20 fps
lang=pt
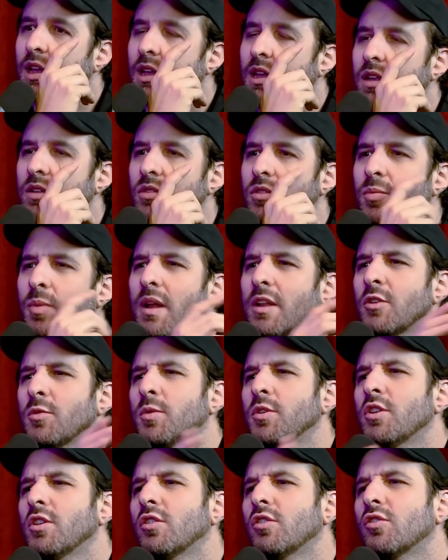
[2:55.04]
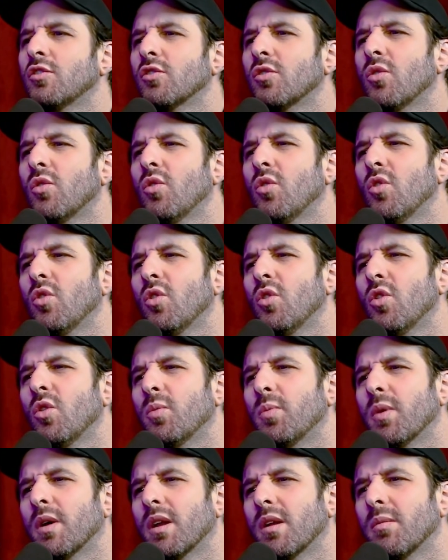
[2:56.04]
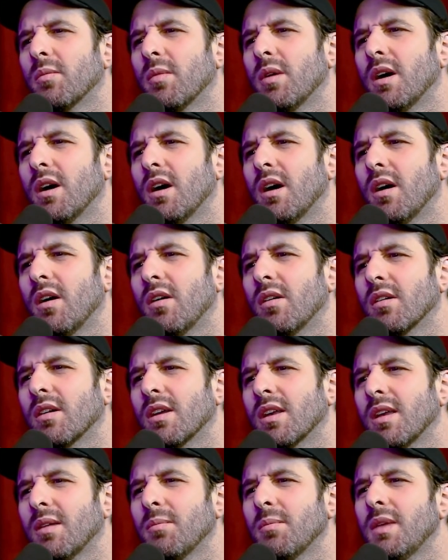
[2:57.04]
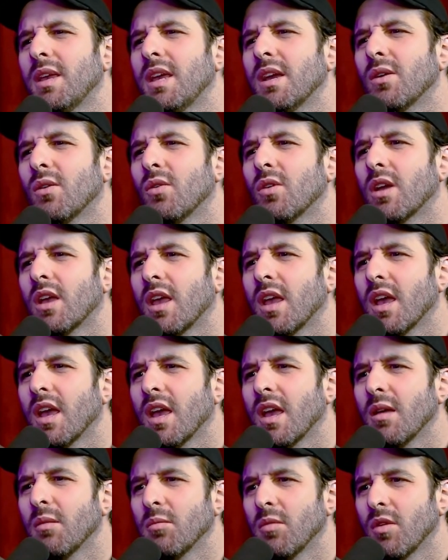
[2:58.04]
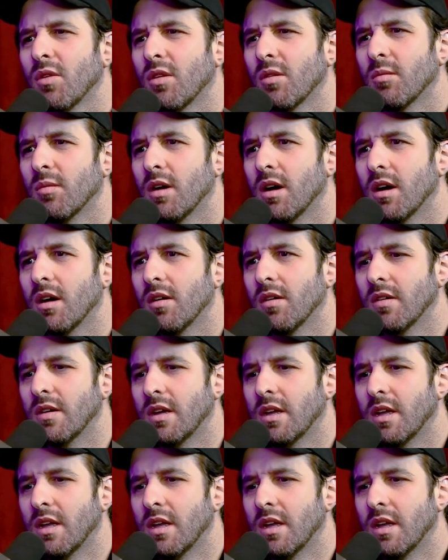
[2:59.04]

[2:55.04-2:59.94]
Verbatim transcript: isso, para de pedir é desculpa, É um puta mico irmão. do caralho. Que mico o quê, meu irmão?